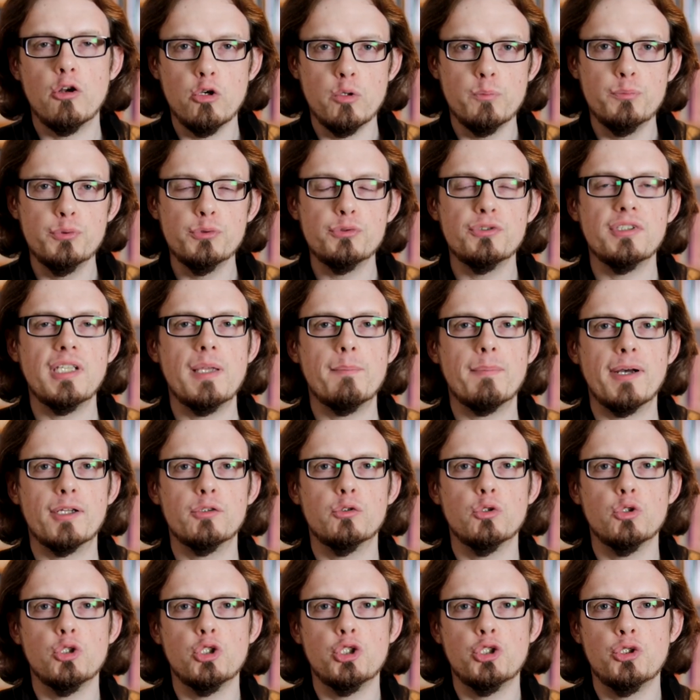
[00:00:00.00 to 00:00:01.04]
le but n'est pas
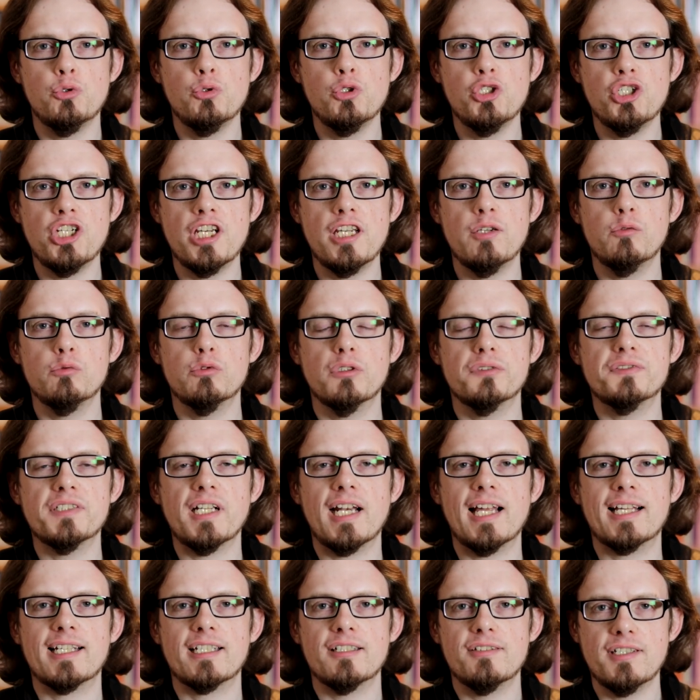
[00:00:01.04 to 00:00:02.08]
de juger ou de faire
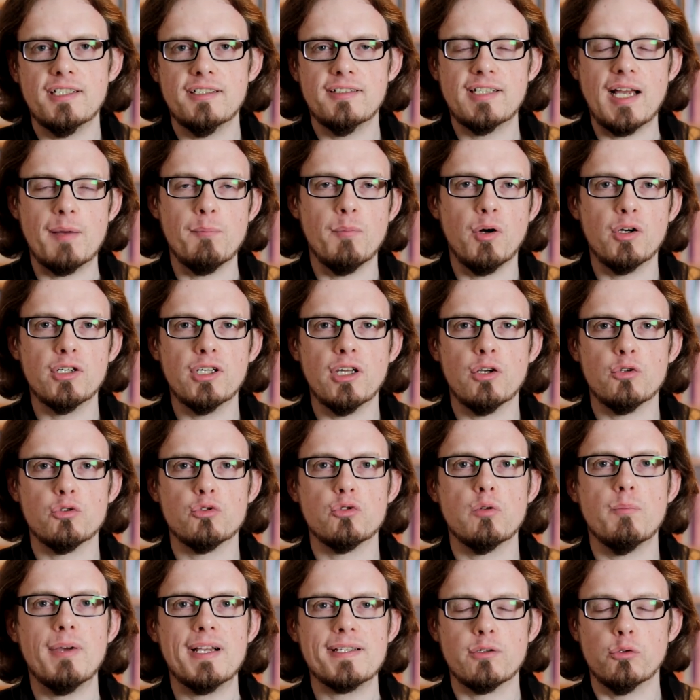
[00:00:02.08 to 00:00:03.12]
la critique d'un manga en
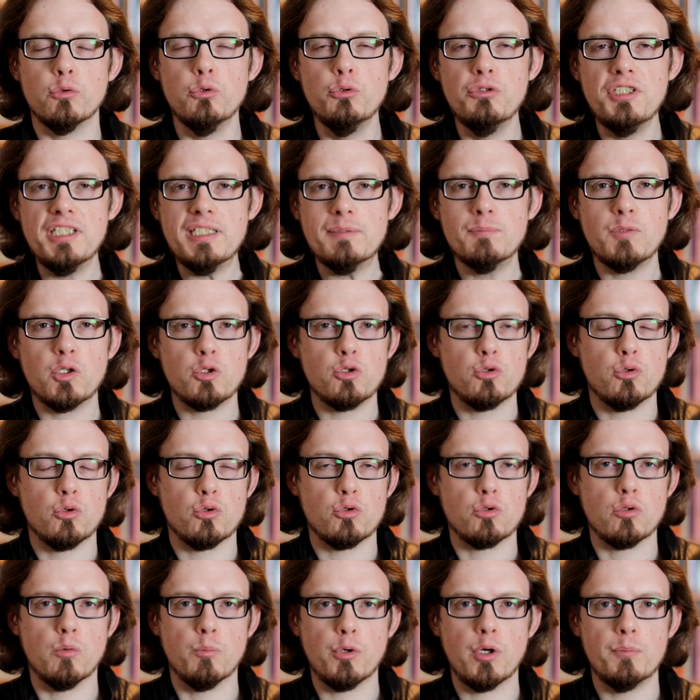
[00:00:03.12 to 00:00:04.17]
se basant uniquement sur
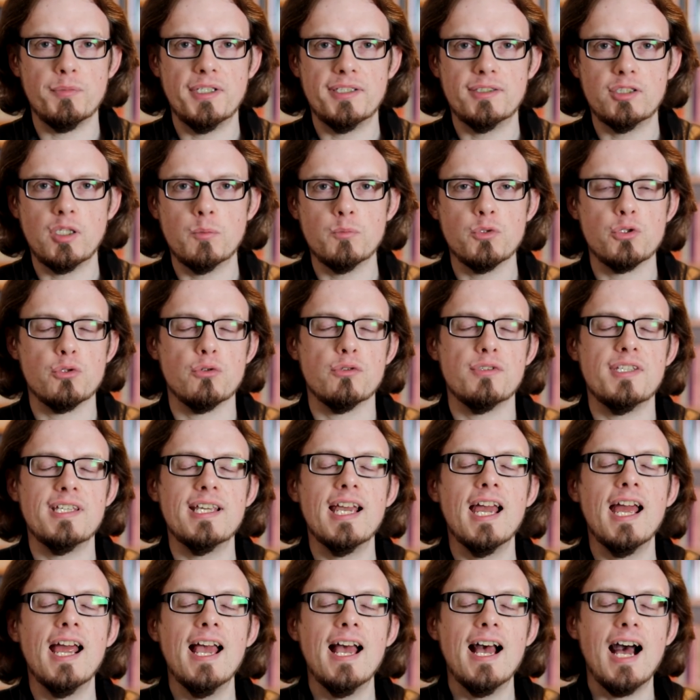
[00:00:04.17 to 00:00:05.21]
son premier tome, ce
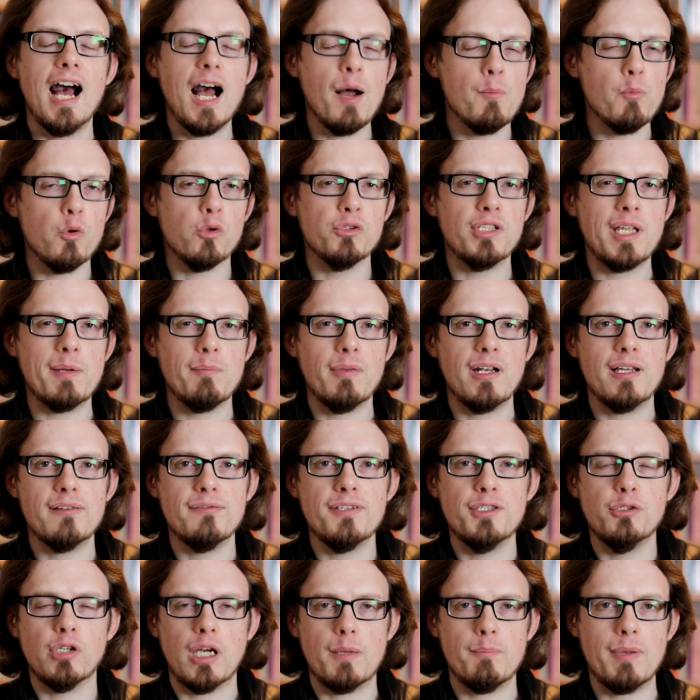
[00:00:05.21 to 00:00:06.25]
qui, à mon humble
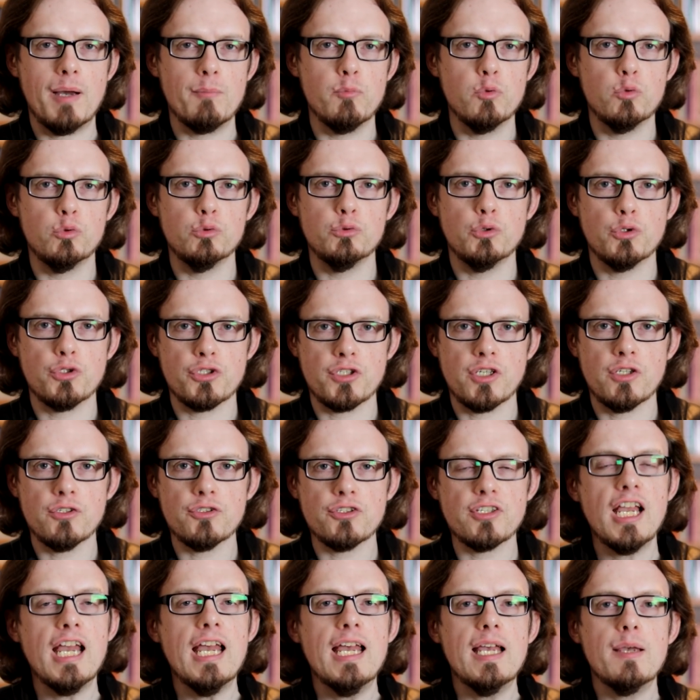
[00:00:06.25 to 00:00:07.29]
avis, n'aurait pas beaucoup de
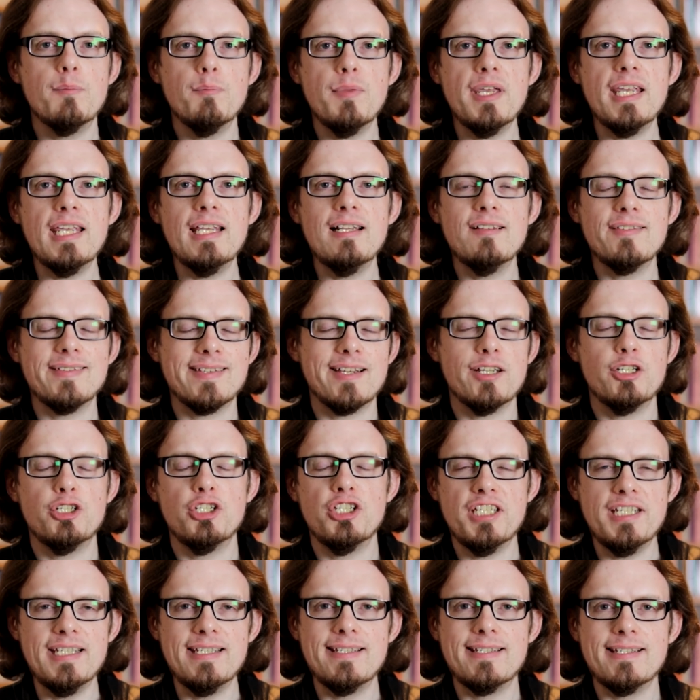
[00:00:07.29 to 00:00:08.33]
sens, mais il
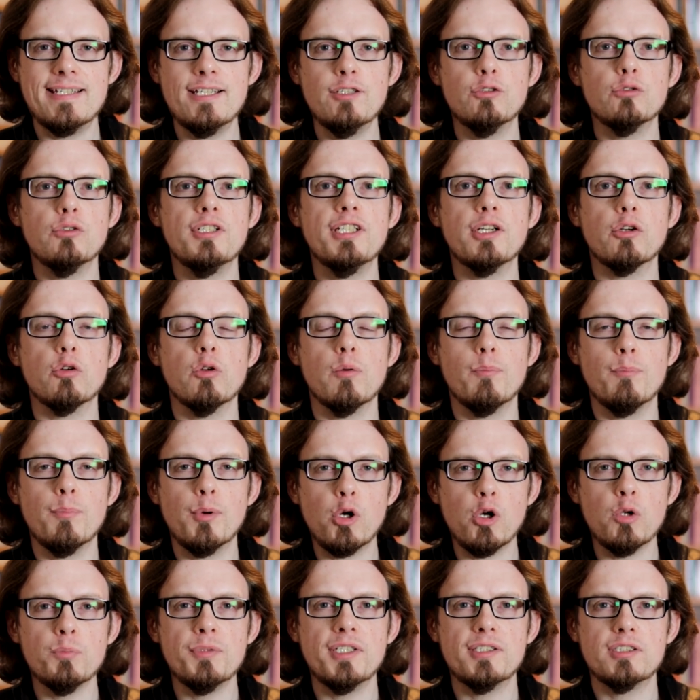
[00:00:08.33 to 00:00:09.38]
s'agit ici de lire le
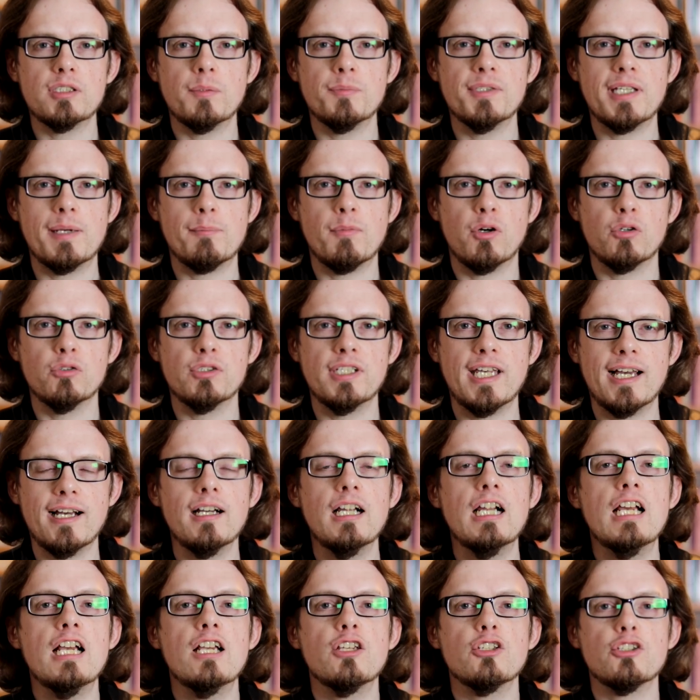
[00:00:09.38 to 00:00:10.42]
premier tome d'un manga
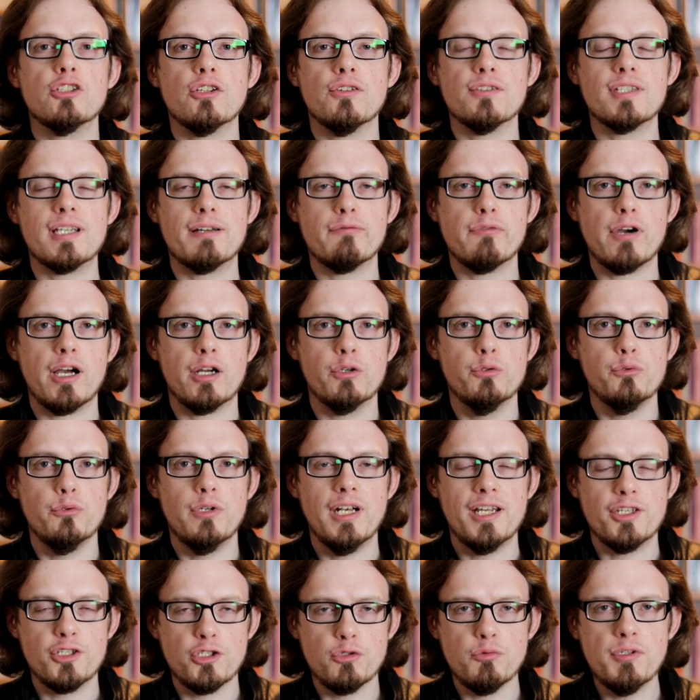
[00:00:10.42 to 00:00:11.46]
sans avoir lu
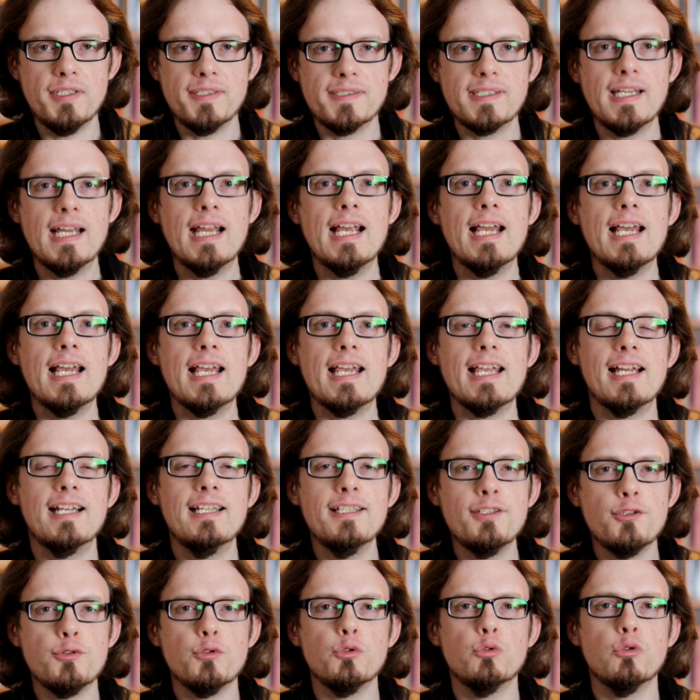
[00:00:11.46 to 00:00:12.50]
la suite, et à
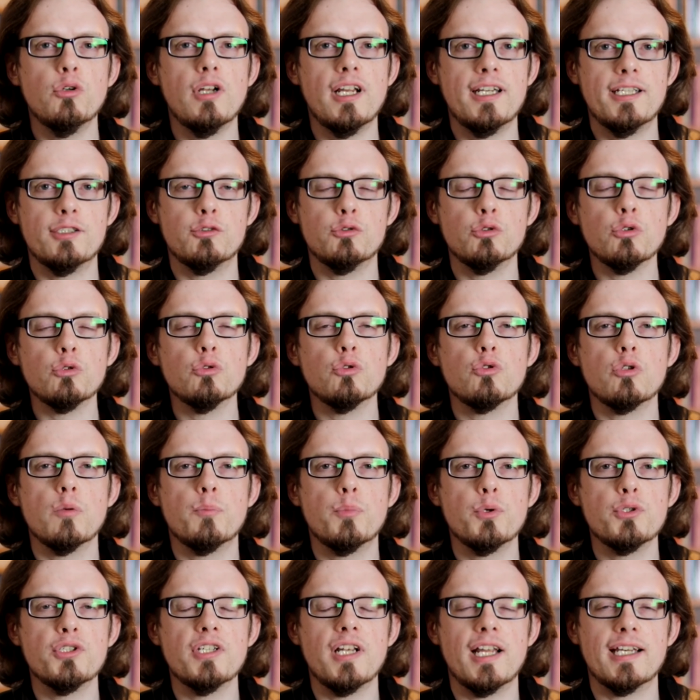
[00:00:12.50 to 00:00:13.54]
l'issue de la lecture de se
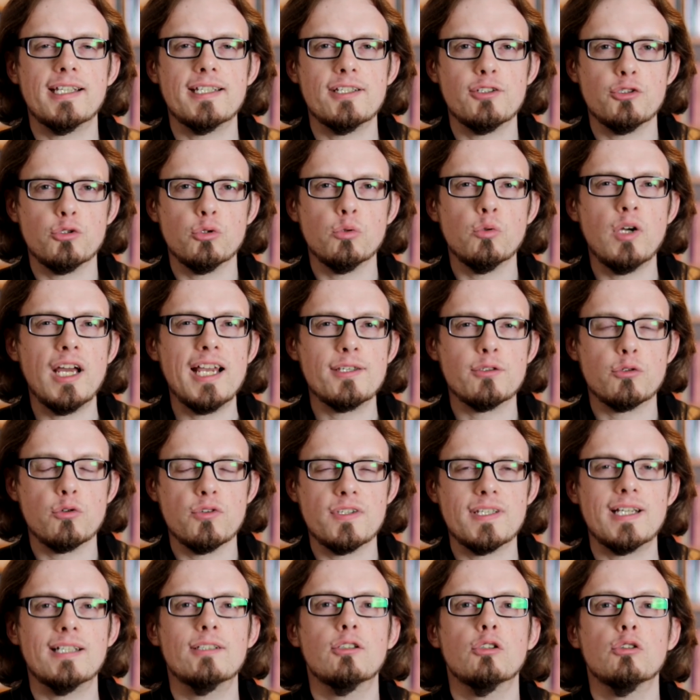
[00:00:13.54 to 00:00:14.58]
poser la question, est-ce que
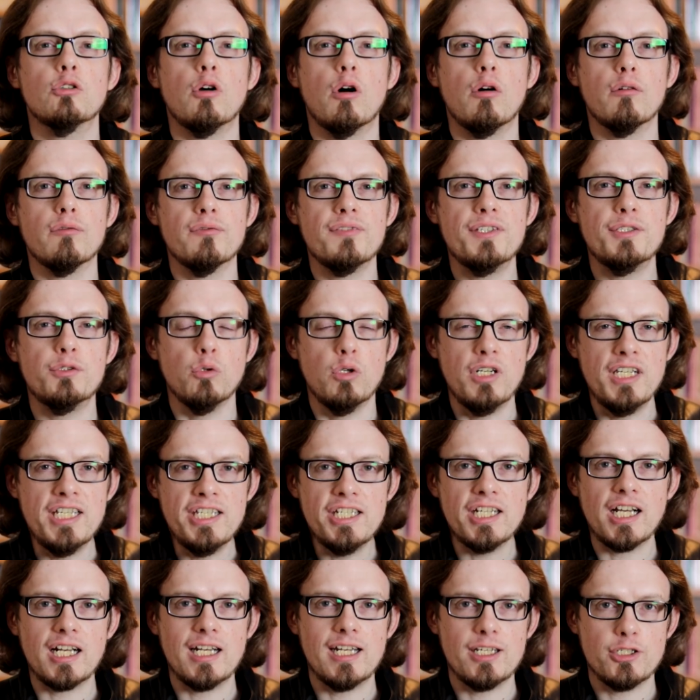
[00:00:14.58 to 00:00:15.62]
ça donne envie de
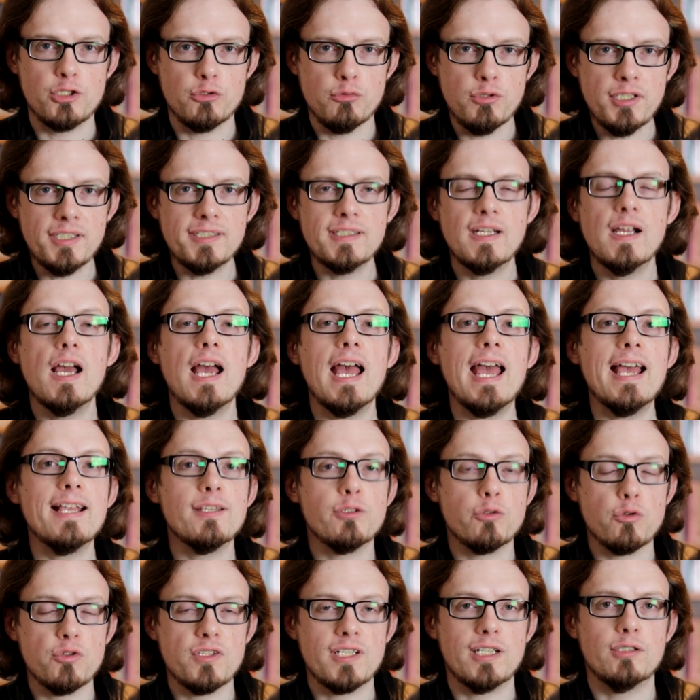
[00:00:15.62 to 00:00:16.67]
lire la suite
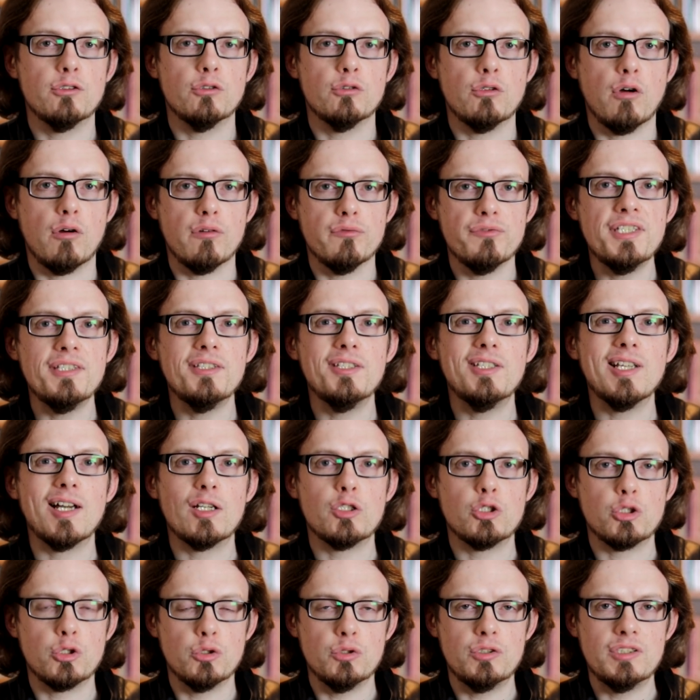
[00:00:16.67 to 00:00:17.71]
Est-ce que ça donne envie
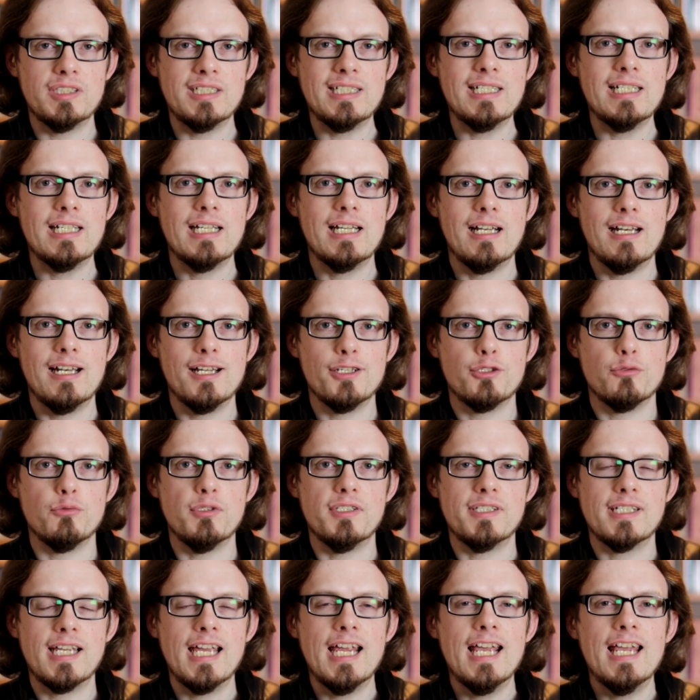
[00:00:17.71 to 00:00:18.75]
d'acheter la
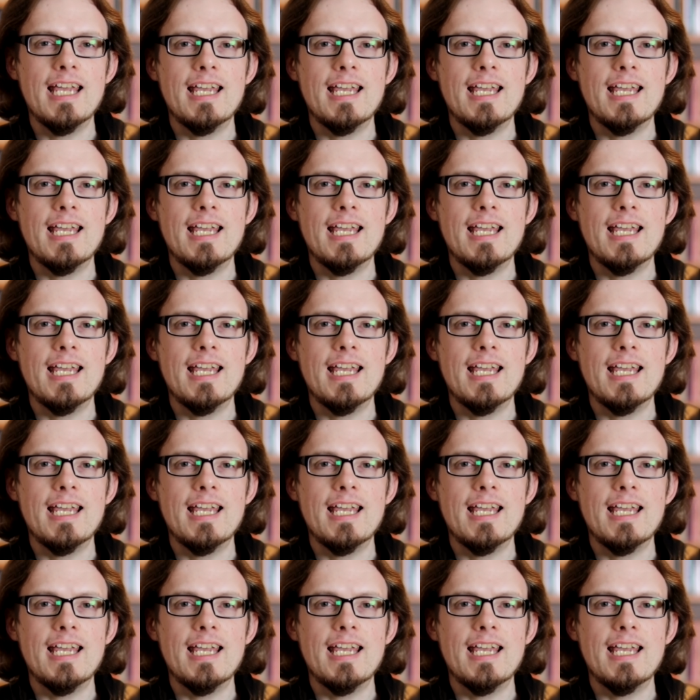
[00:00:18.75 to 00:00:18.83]
suite.